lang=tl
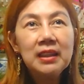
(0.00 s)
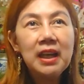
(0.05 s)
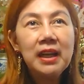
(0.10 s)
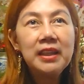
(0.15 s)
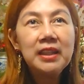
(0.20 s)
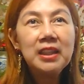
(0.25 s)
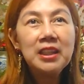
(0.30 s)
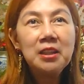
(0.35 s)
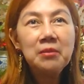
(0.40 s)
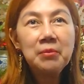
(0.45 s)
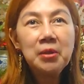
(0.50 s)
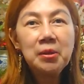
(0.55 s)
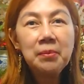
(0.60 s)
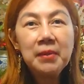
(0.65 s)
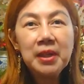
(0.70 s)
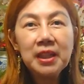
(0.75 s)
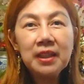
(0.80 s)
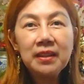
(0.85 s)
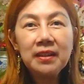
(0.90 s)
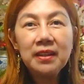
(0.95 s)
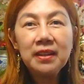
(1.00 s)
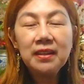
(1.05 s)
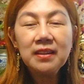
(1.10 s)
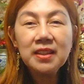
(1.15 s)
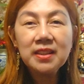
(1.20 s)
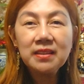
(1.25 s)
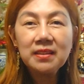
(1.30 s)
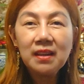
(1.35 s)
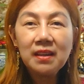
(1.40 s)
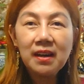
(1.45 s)
kahit na may
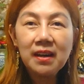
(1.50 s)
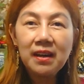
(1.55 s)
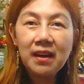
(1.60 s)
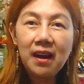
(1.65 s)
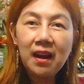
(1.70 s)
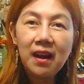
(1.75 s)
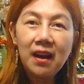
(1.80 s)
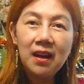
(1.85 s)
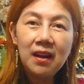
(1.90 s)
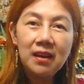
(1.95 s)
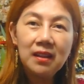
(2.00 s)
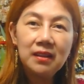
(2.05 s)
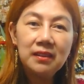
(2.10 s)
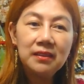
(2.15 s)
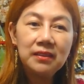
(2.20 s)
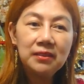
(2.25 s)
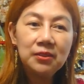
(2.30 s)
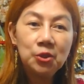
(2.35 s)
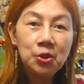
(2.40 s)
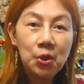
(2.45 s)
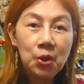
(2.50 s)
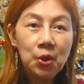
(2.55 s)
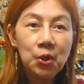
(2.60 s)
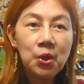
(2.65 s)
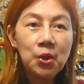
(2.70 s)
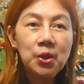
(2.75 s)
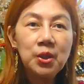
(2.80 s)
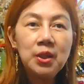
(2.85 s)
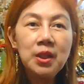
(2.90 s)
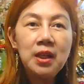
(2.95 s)
magandang star ang
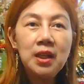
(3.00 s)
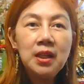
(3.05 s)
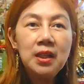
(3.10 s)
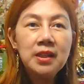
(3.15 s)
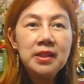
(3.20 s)
dog